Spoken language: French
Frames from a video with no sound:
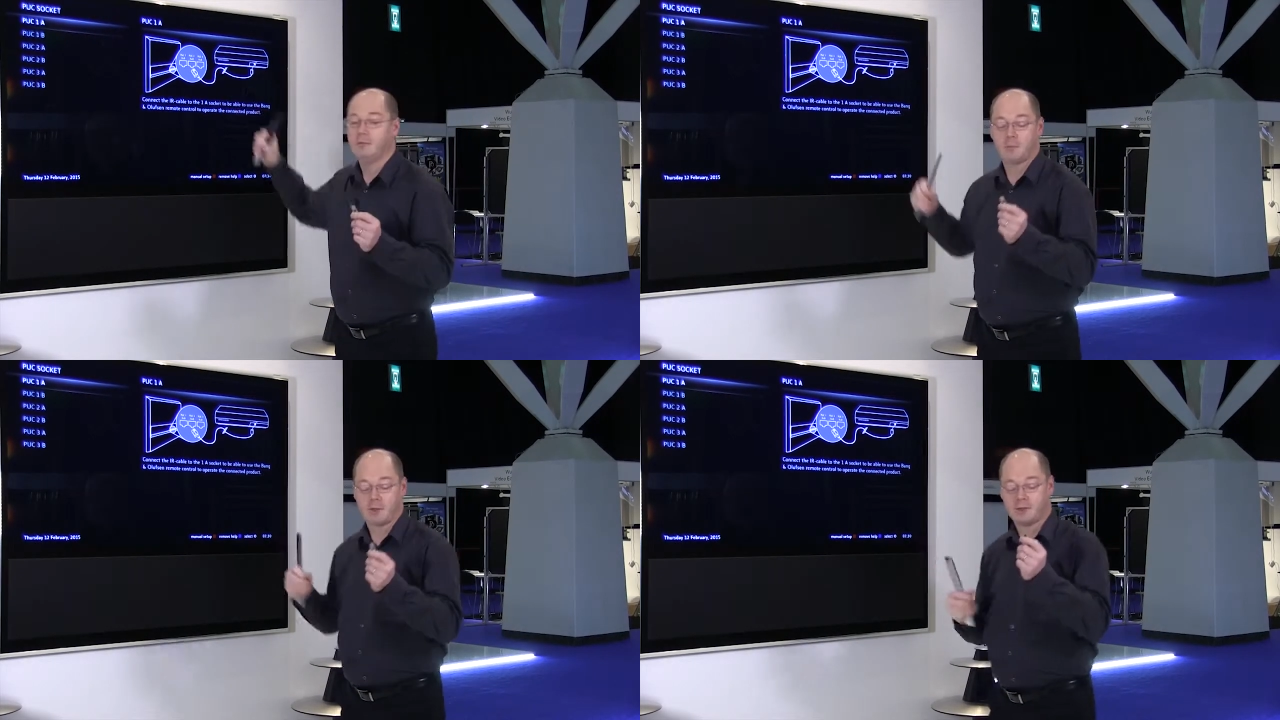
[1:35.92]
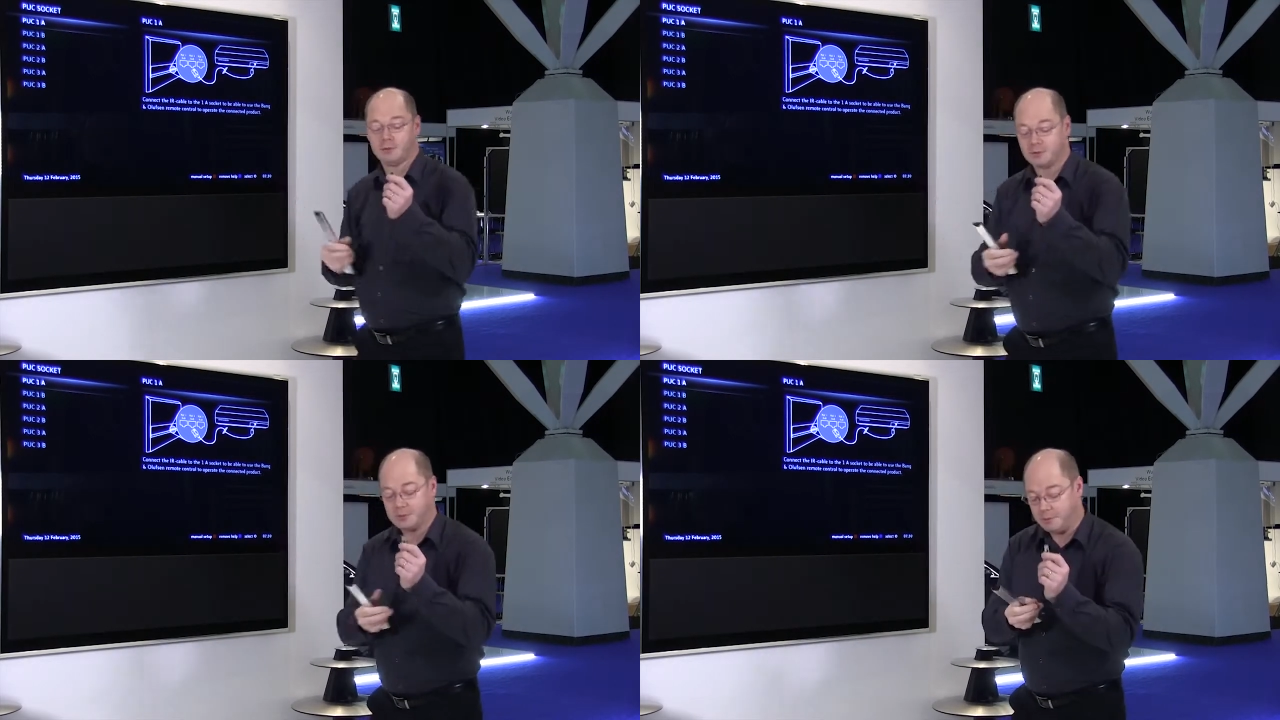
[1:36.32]
il vous
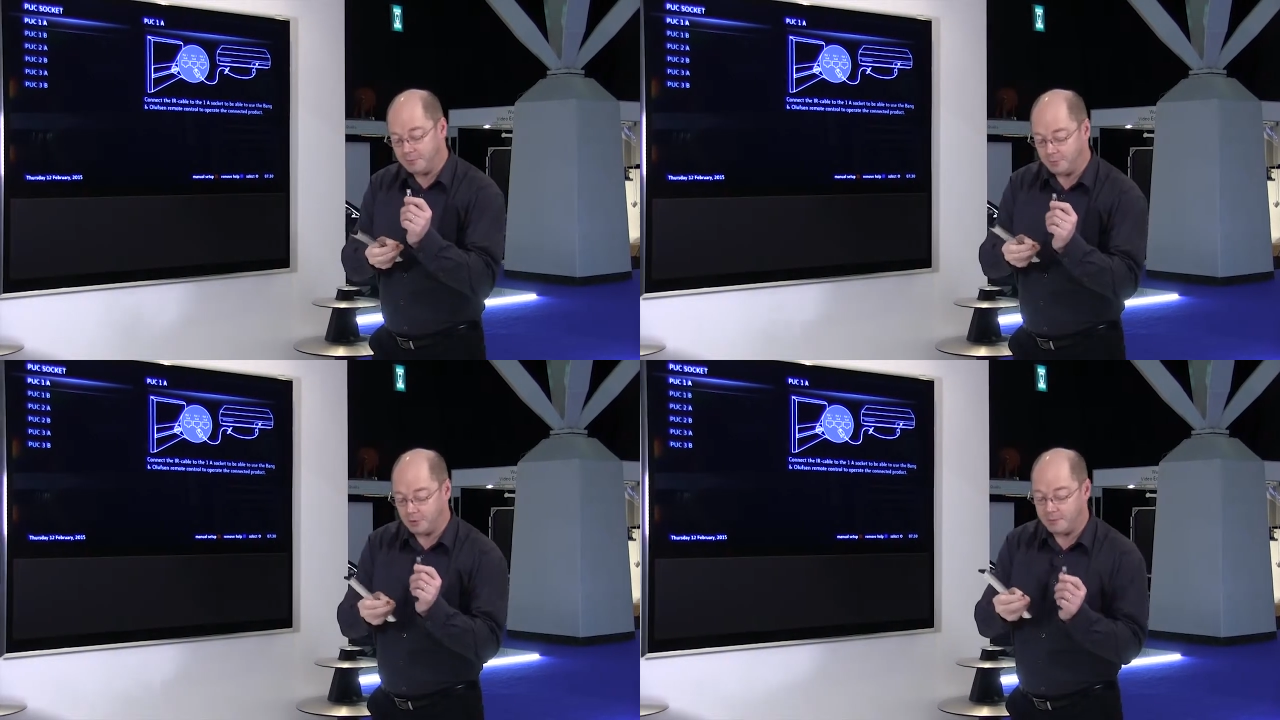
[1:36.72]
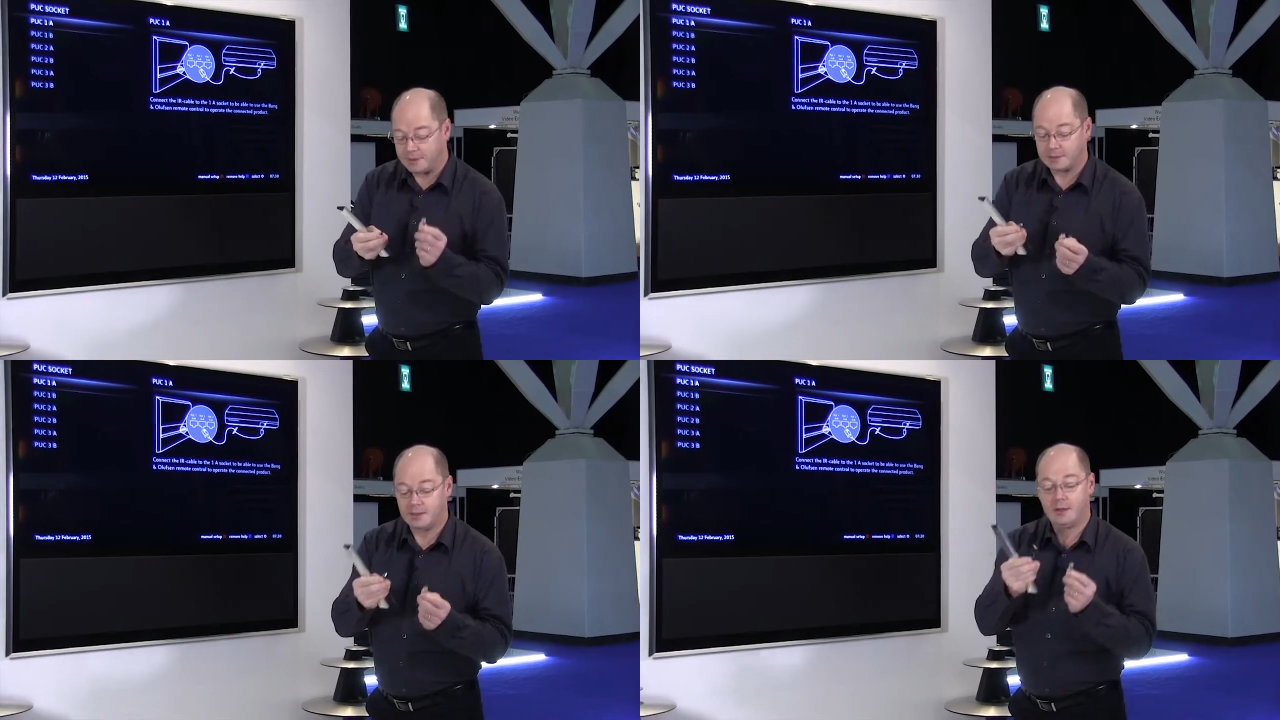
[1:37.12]
présente aussi où il faut le
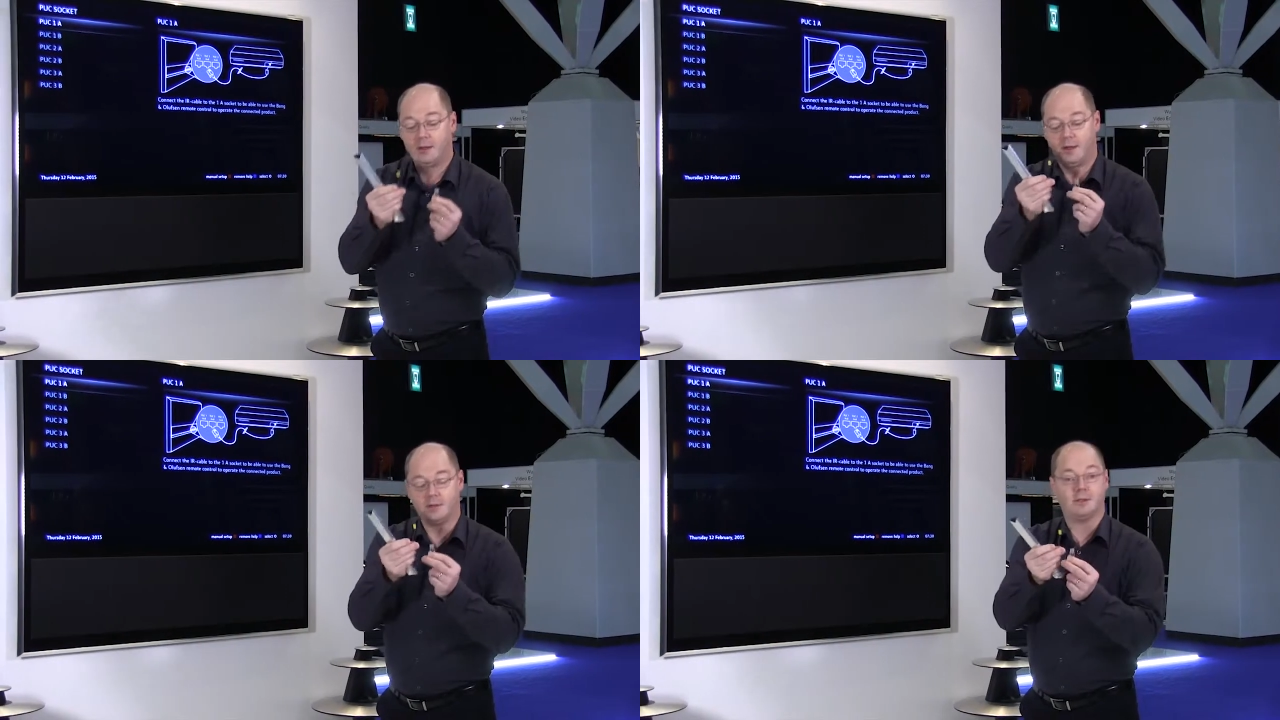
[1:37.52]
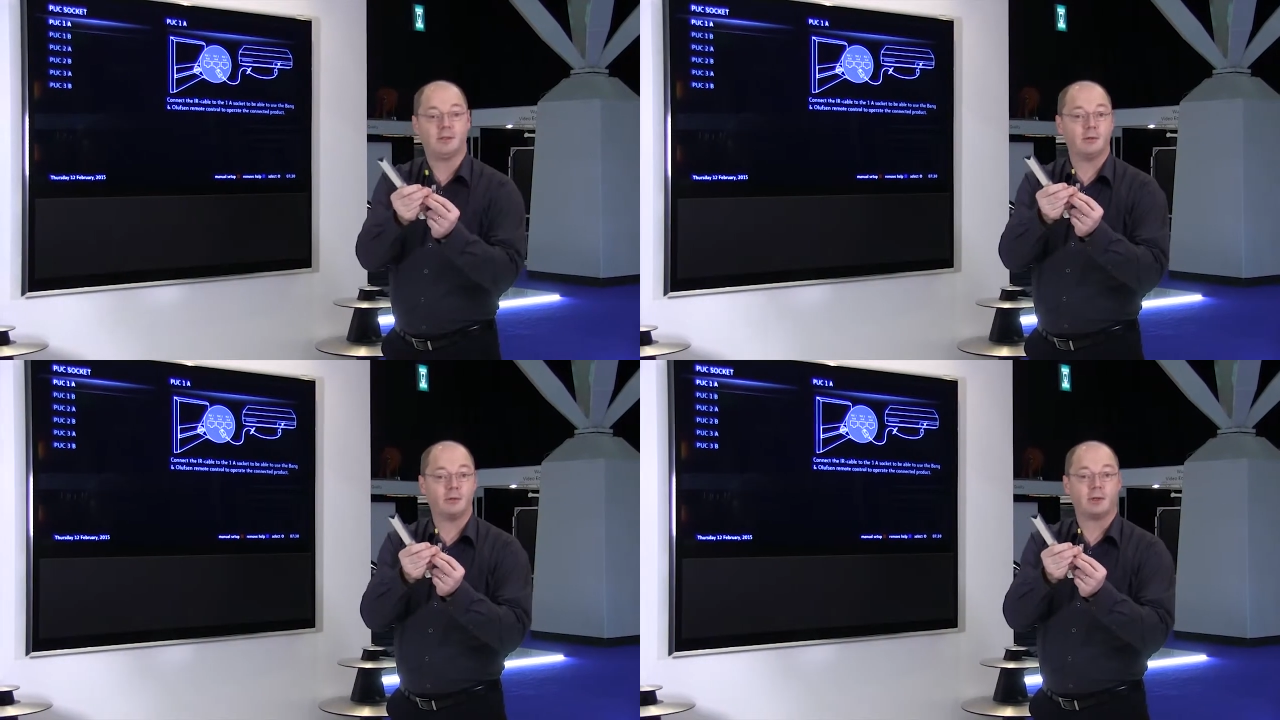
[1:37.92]
mettre. Et
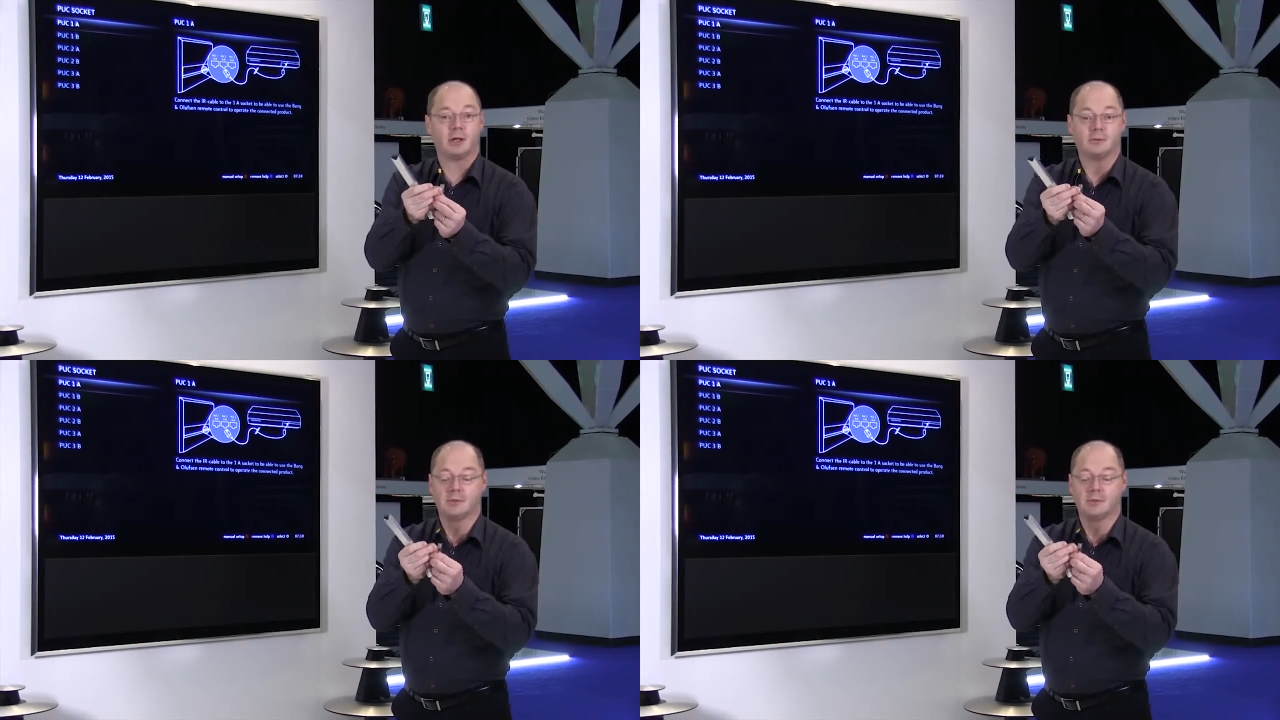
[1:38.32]
ceci, on collera